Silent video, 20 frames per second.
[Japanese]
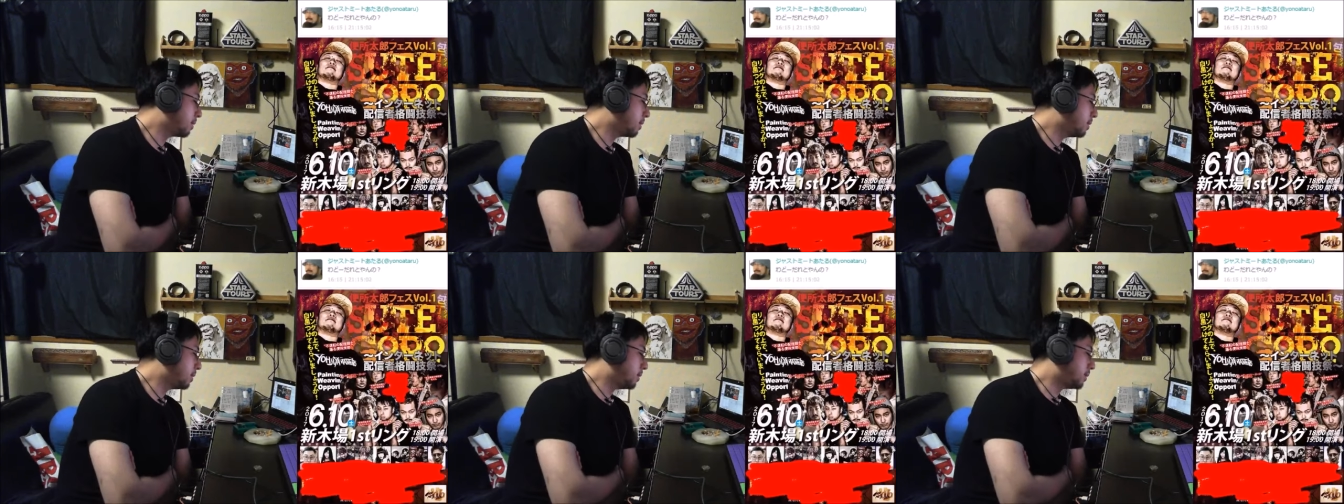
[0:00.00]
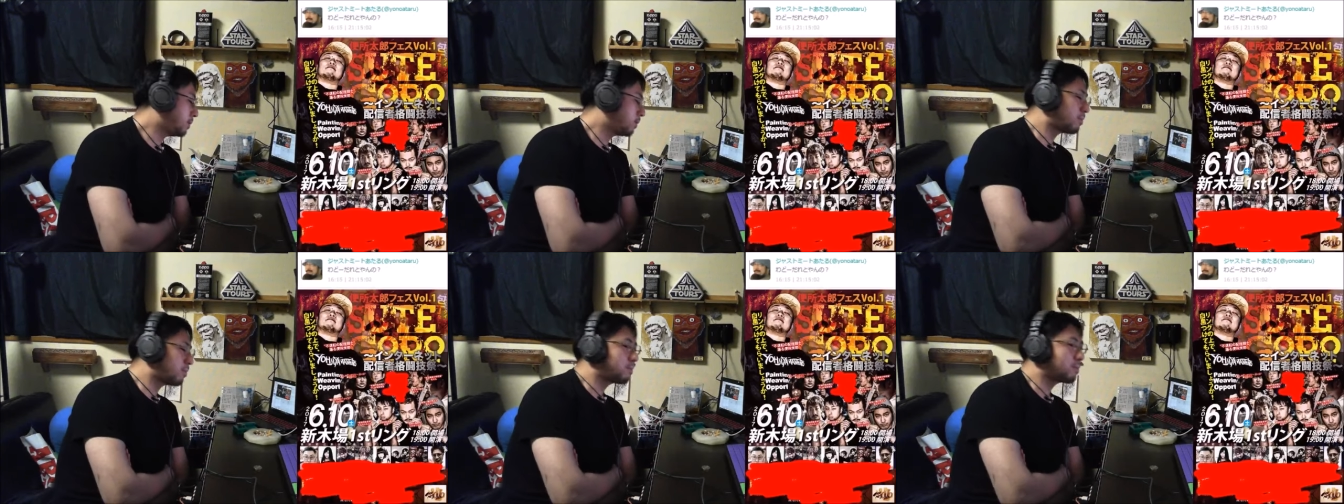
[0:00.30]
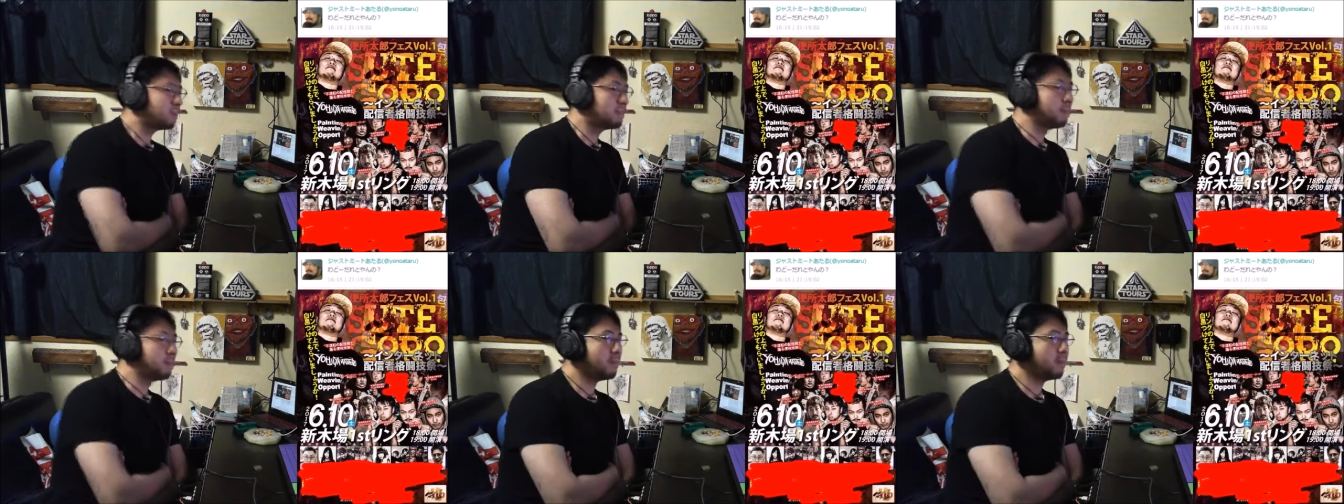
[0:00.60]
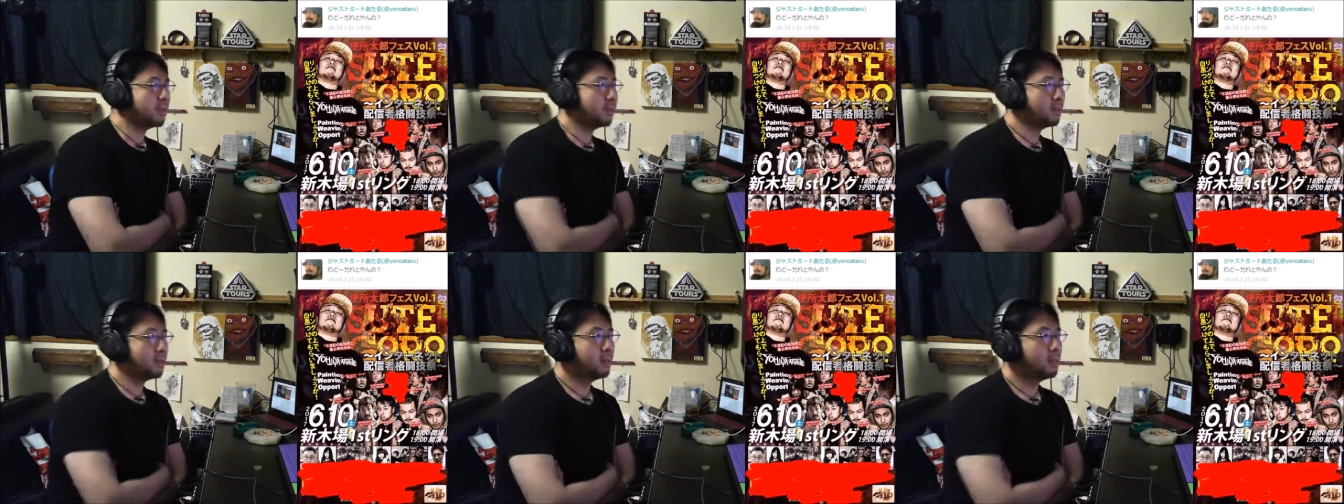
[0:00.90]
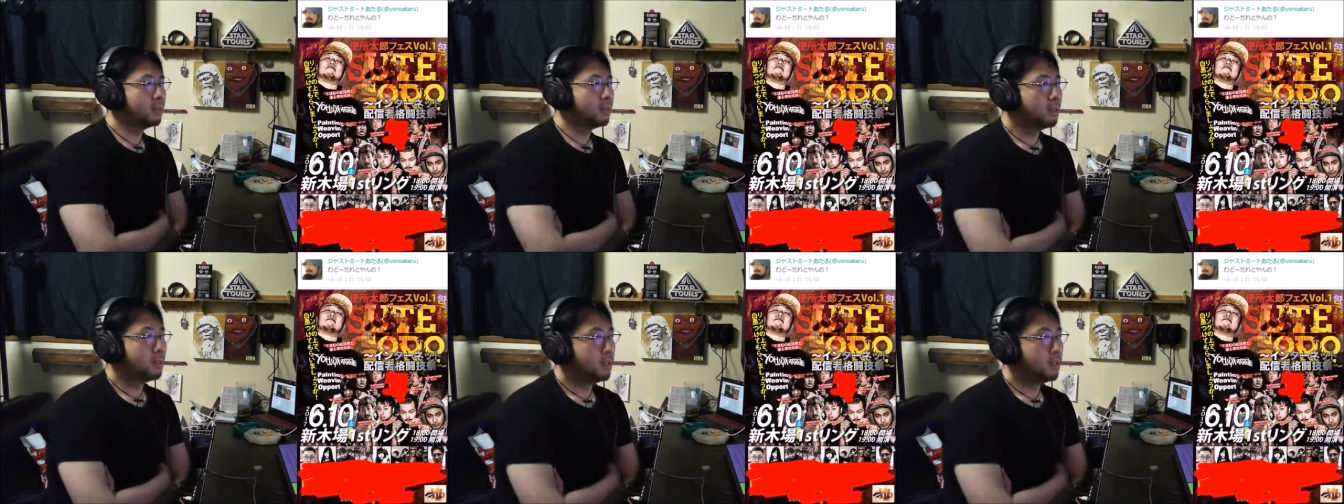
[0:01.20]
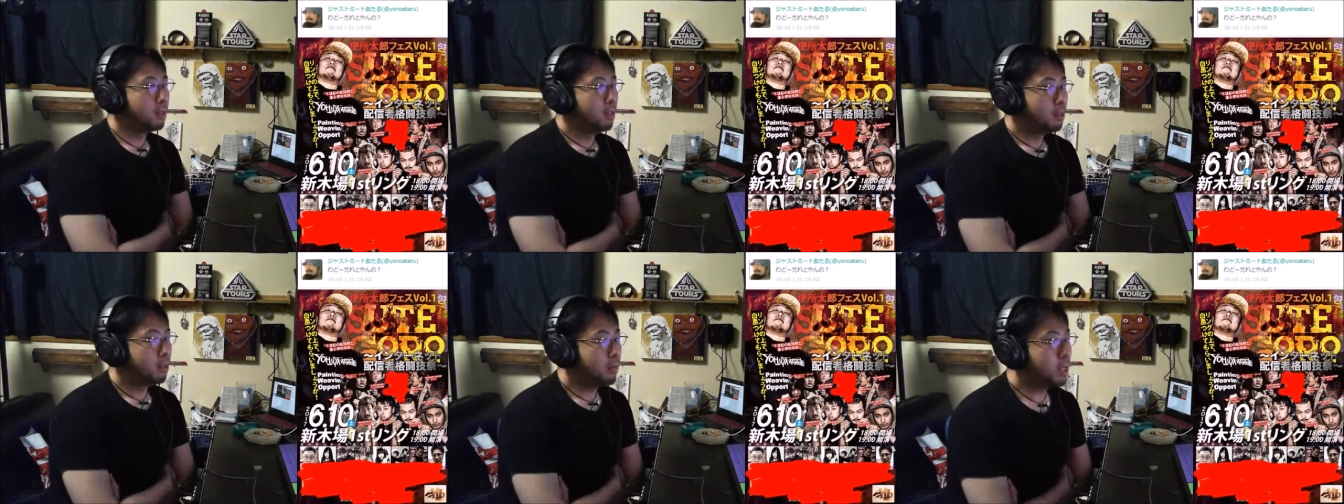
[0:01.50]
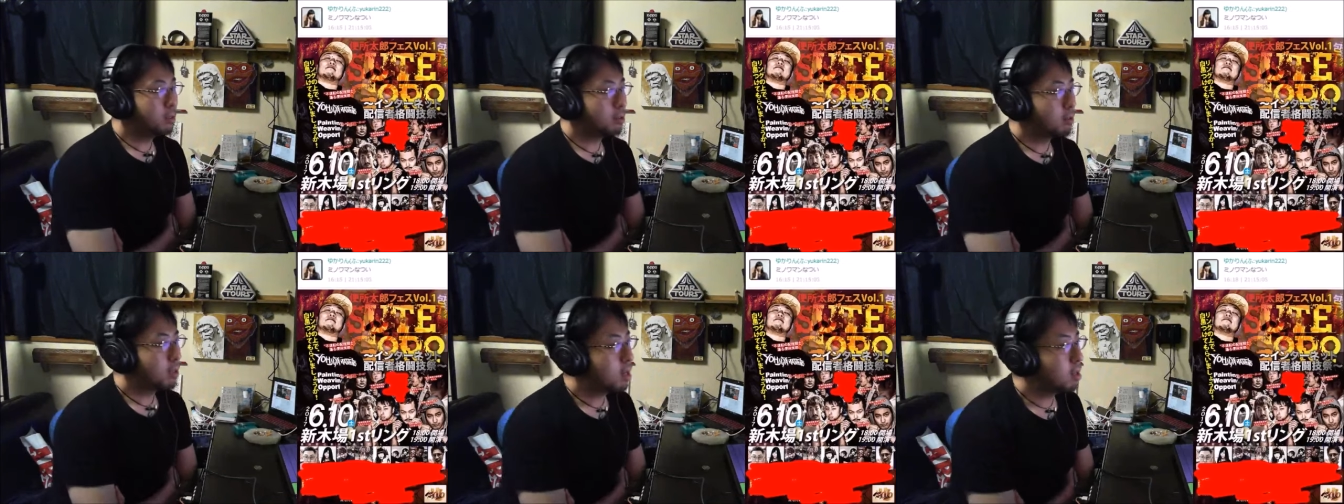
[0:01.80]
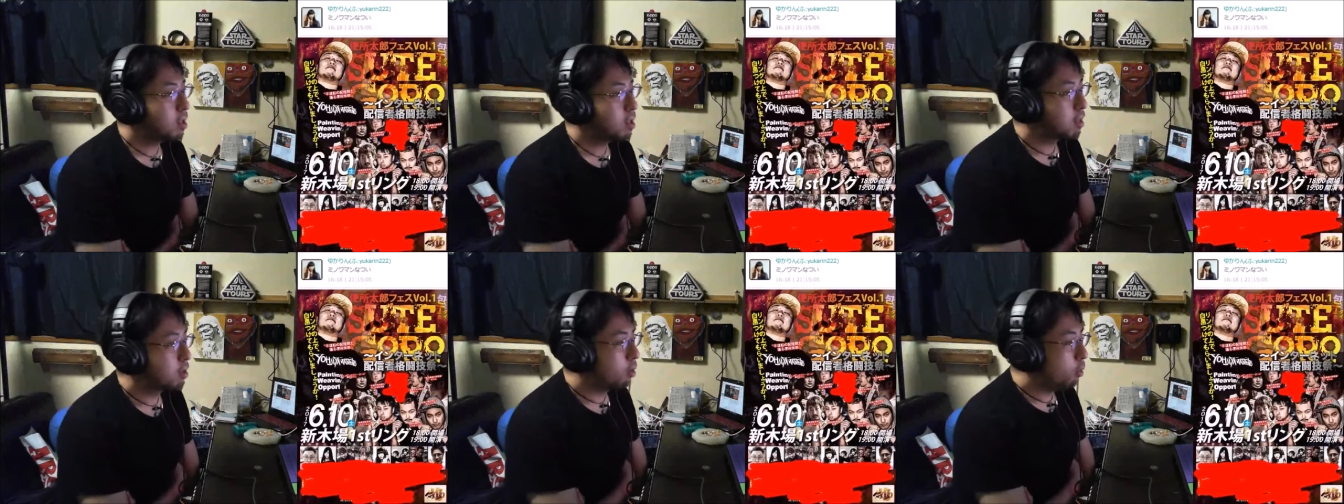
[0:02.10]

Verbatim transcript: ワード誰とやんの俺はね、あの、テルチャンピンっ